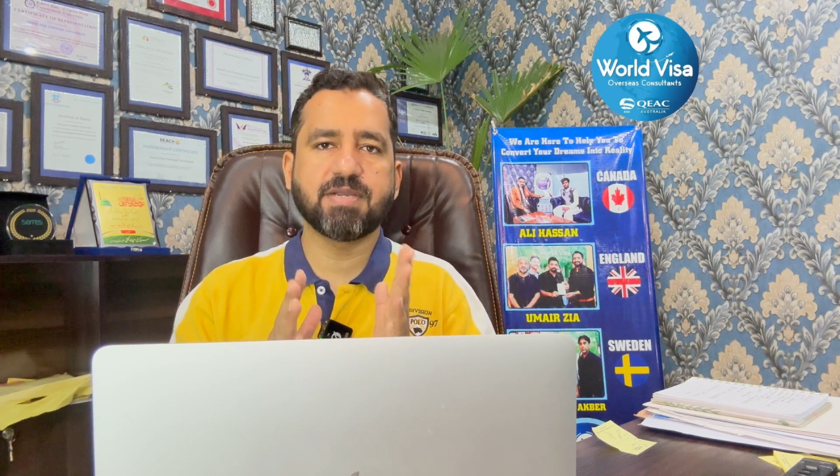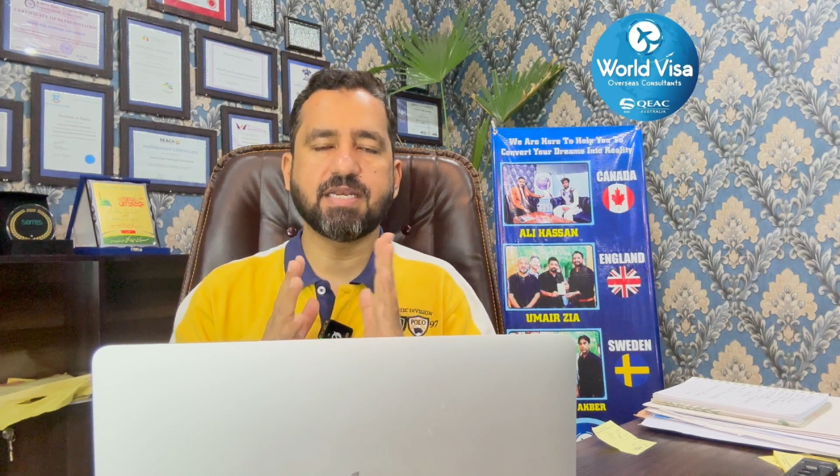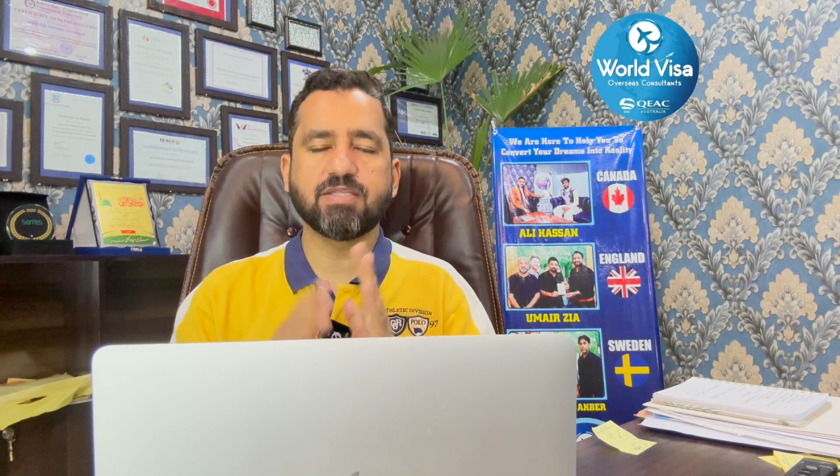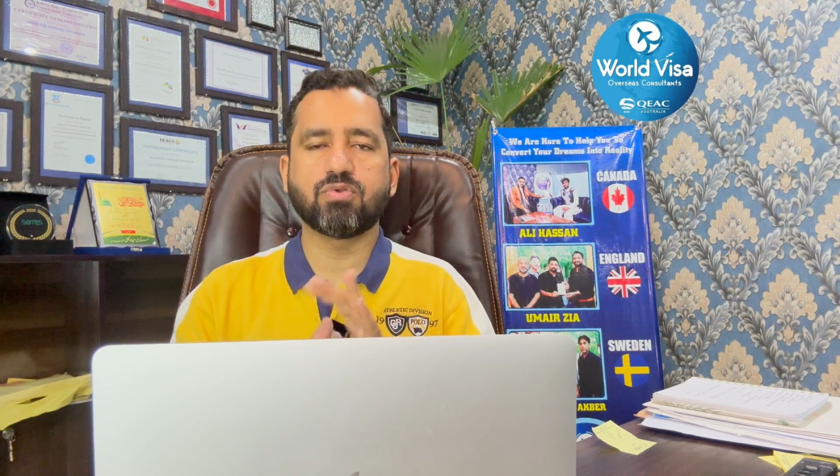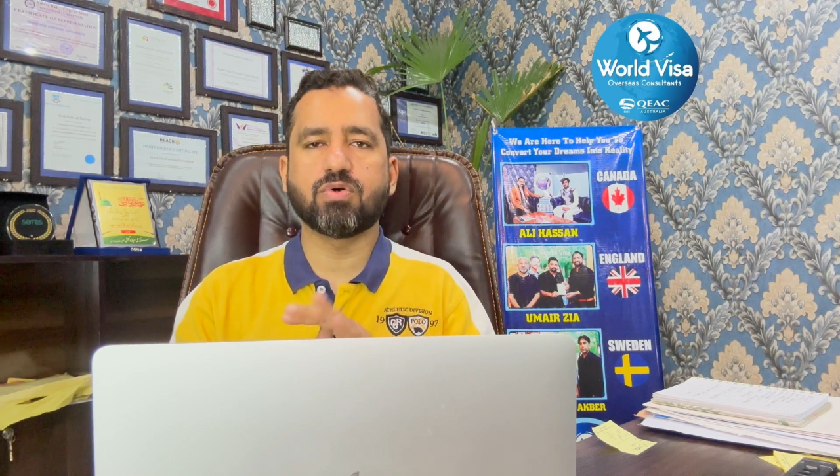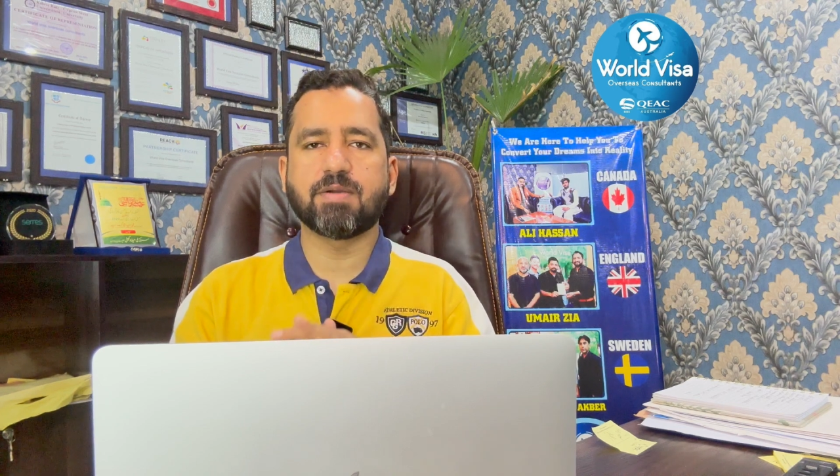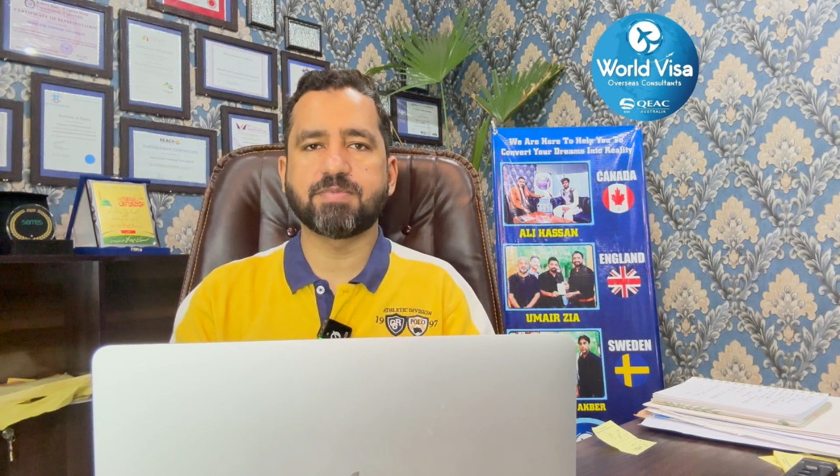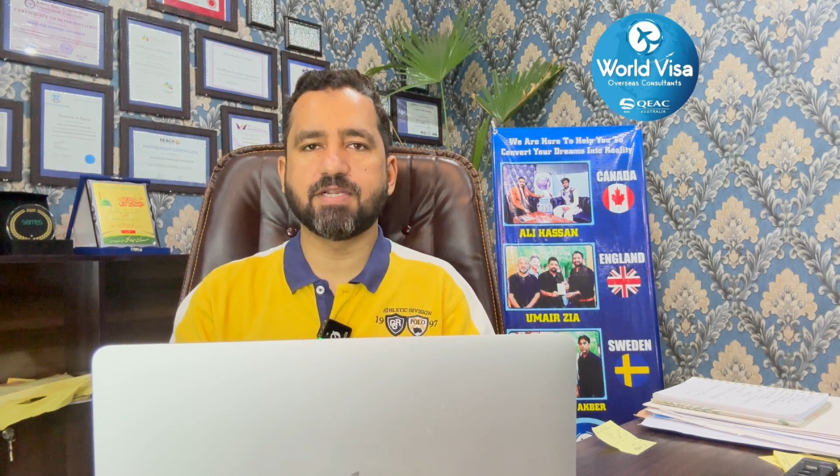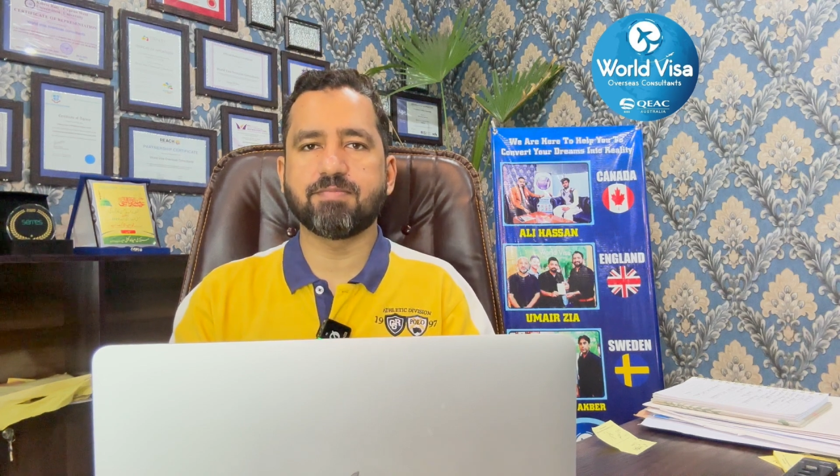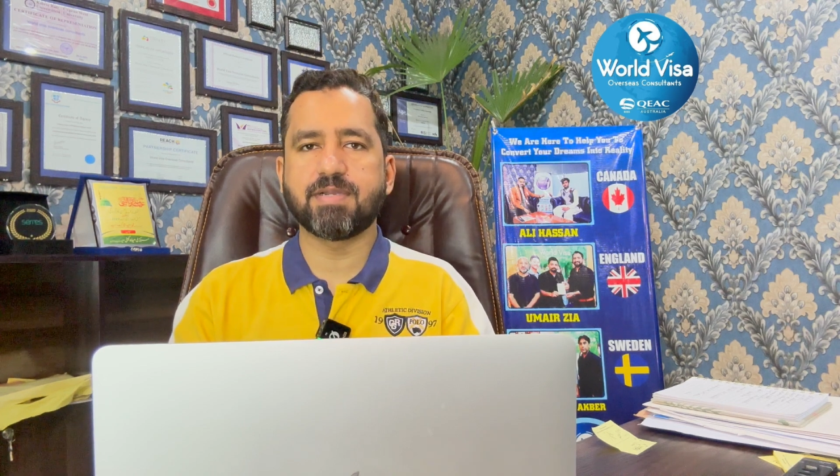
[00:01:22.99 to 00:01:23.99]
पहले दो
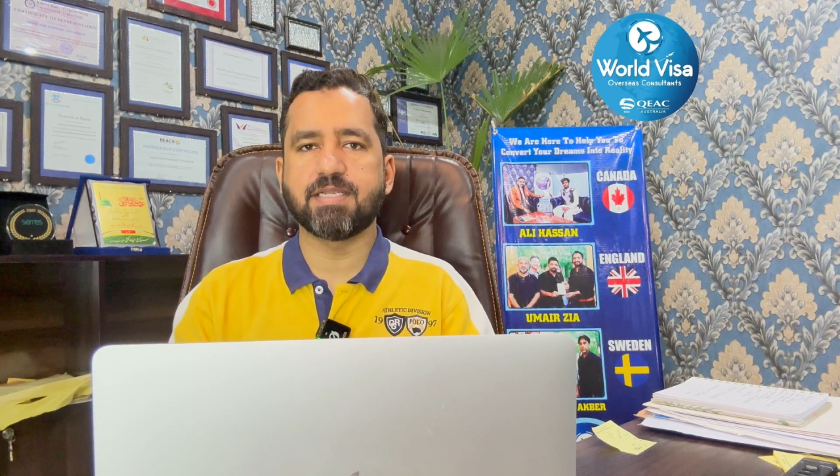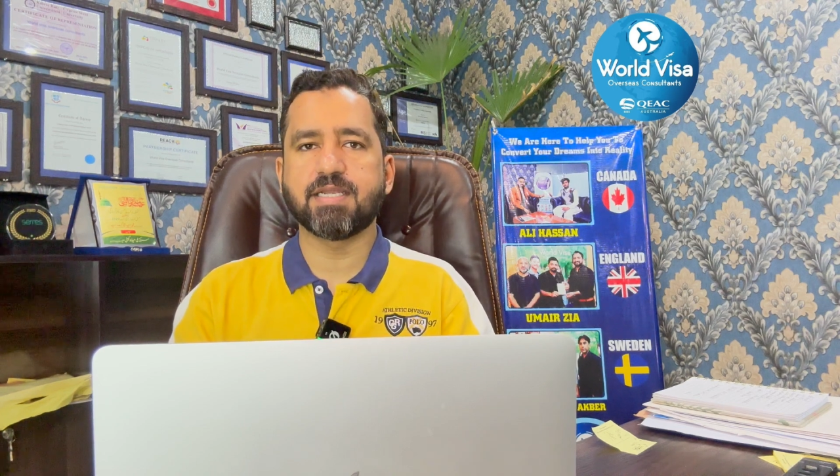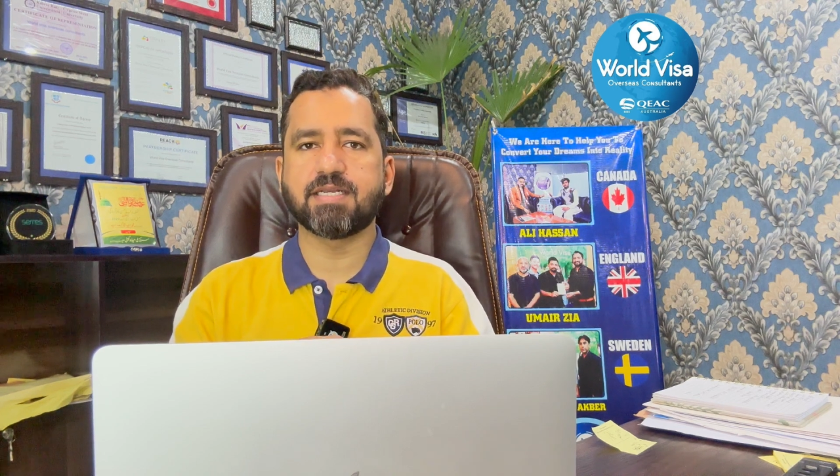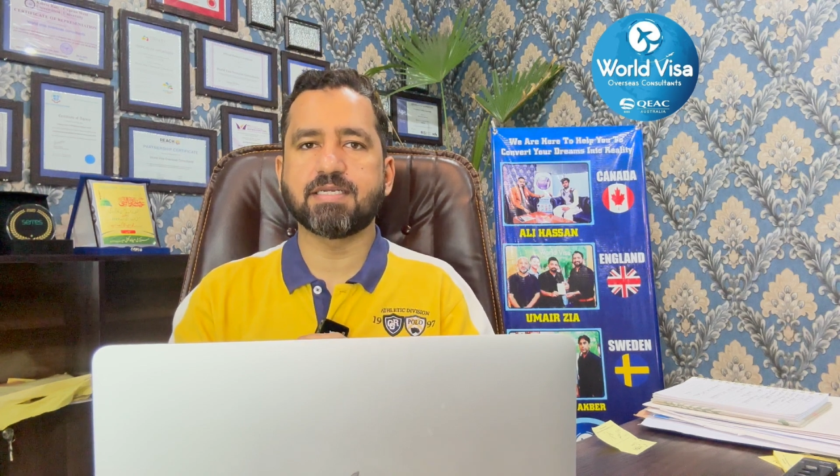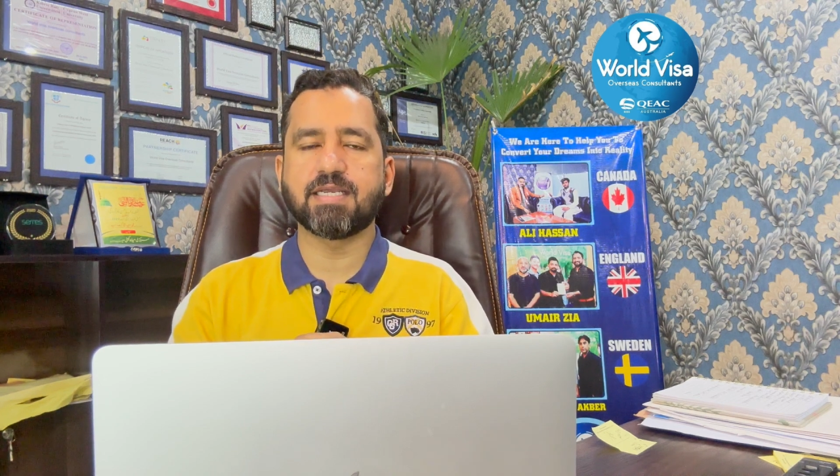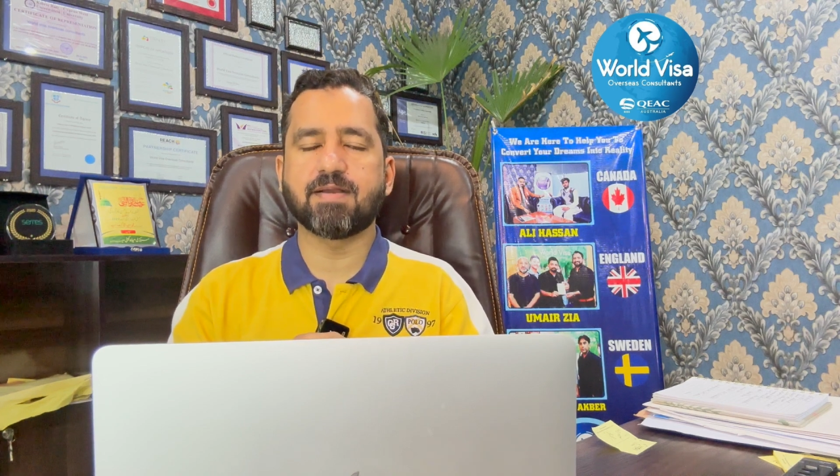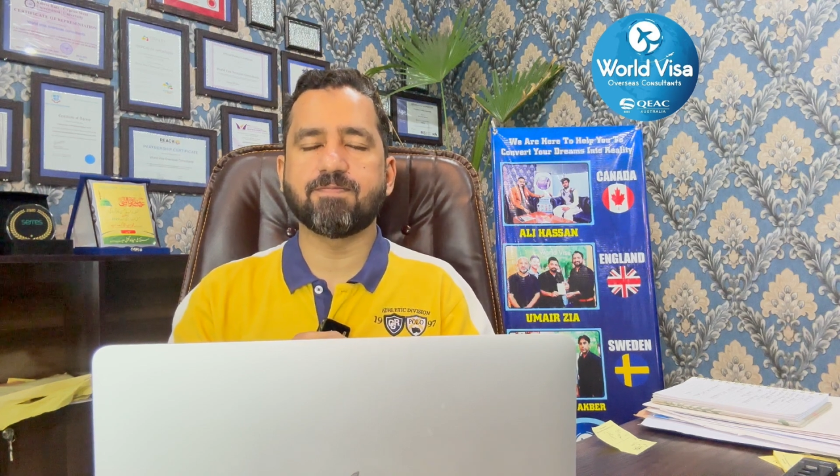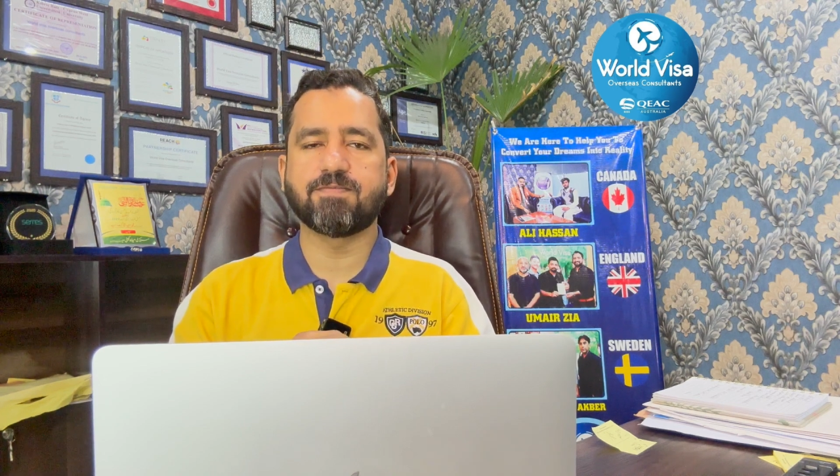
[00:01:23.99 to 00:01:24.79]
ऑप्शन पे यानी कि हम